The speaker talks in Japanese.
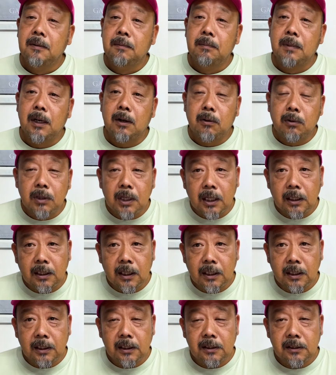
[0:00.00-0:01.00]
まあこのあ
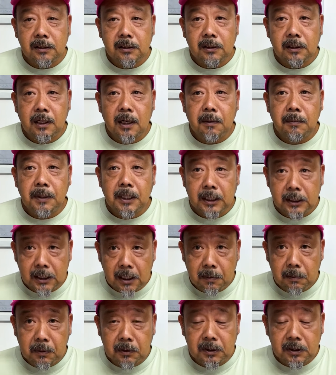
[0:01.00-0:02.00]
たりについては皆
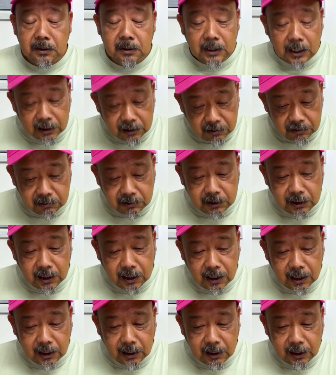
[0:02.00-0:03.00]
さんも納得いた
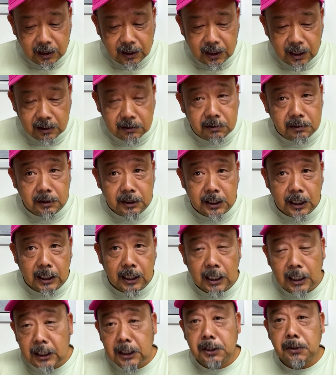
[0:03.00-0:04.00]
だいてるんじゃ
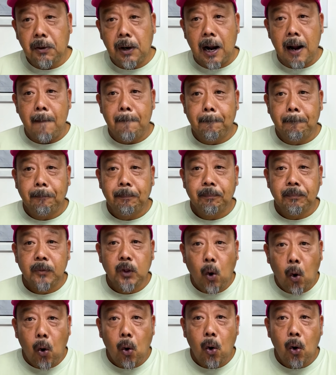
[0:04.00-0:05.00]
ないでしょうか
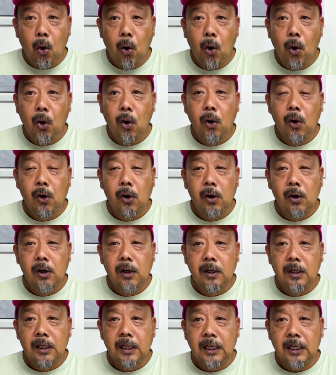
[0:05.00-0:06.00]
と、
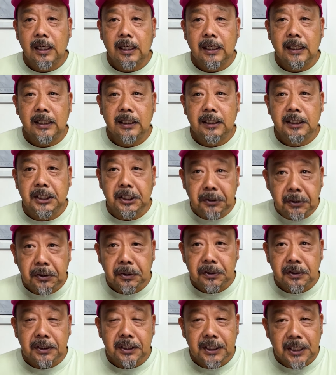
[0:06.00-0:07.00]
えー、自
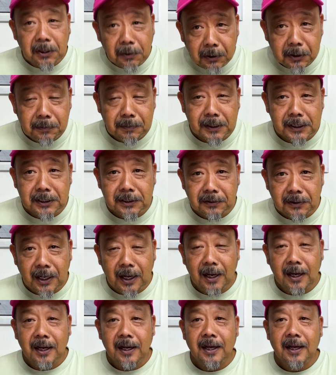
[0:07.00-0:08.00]
負しておりますので、
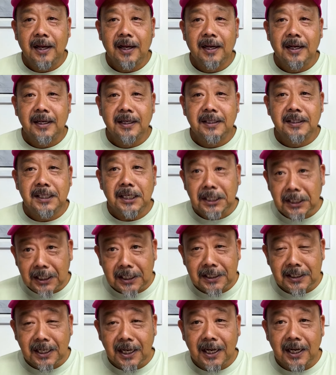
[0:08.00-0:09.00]
ぜひ
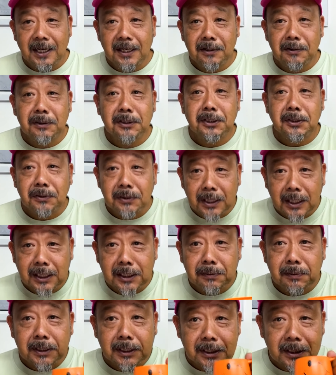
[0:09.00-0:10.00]
ですね、よろしくお願い
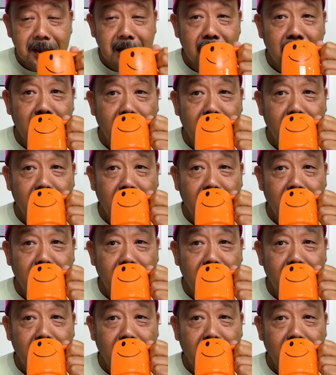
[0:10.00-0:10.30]
します。